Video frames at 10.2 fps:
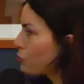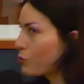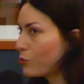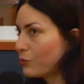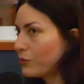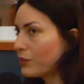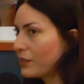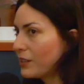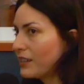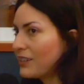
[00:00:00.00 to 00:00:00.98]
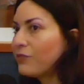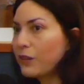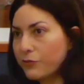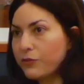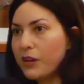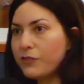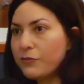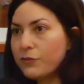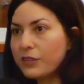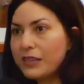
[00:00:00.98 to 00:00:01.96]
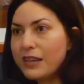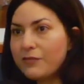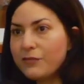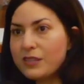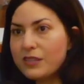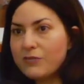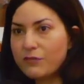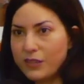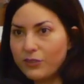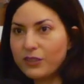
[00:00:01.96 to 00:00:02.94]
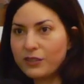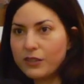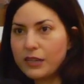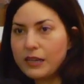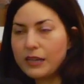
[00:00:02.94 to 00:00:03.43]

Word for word: de ce conte. Vous l'avez vu Qui l'a vu ici ou qui en entend